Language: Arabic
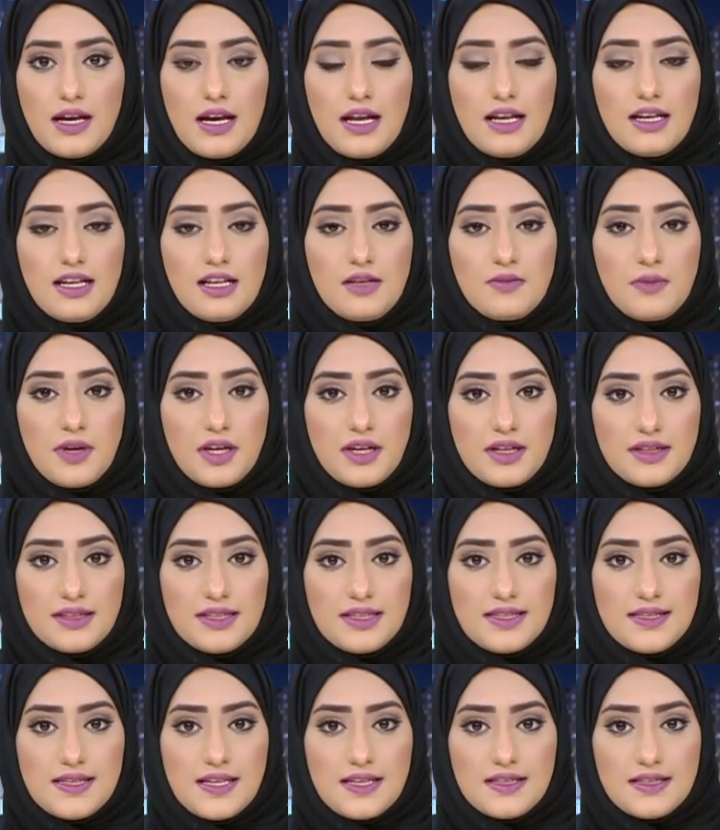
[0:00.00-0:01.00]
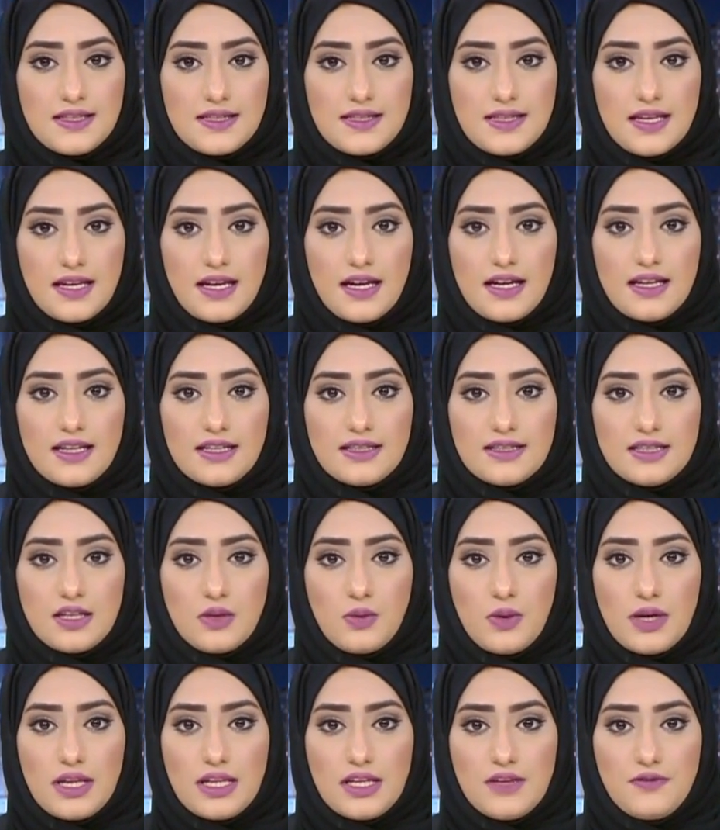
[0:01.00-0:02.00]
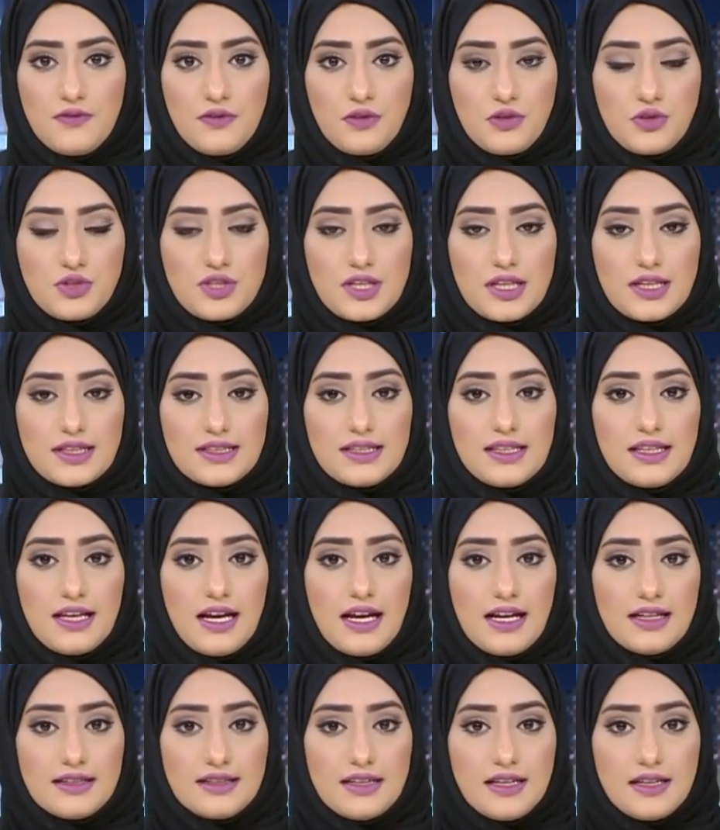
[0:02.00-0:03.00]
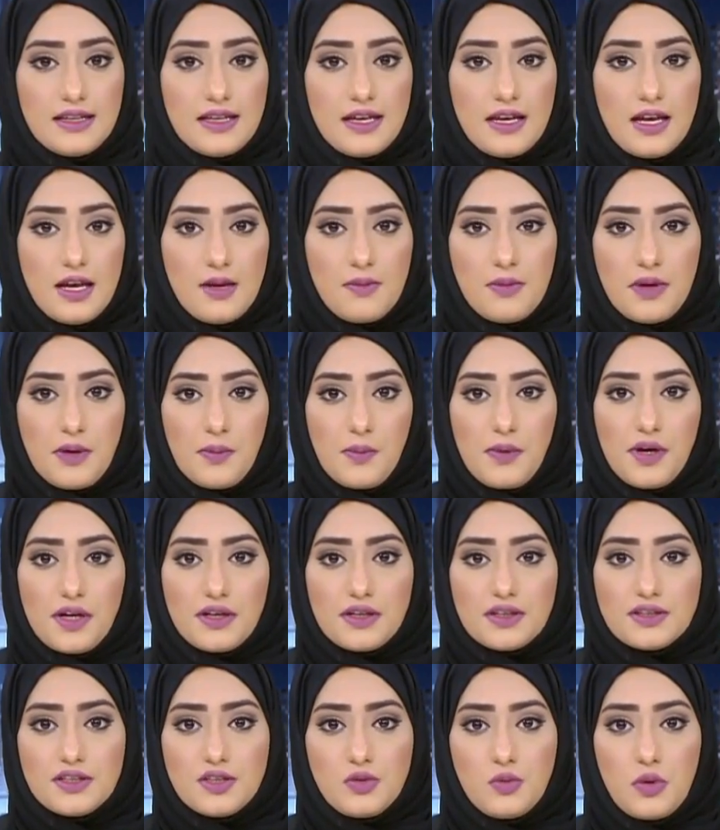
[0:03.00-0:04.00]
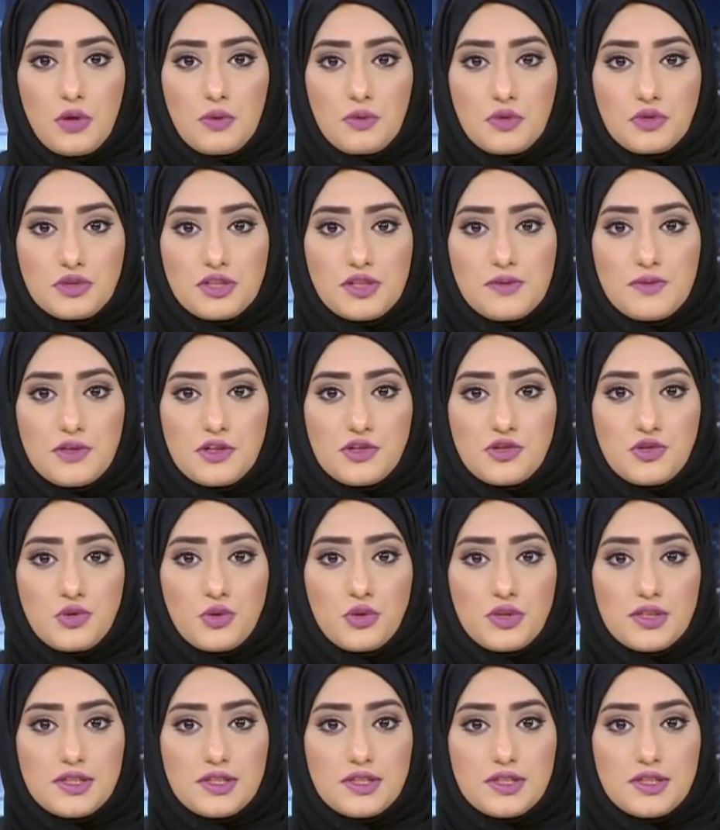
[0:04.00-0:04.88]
للمرة السادسة على التوالي في النسخة الأحدث من معرض ومؤتمر سوق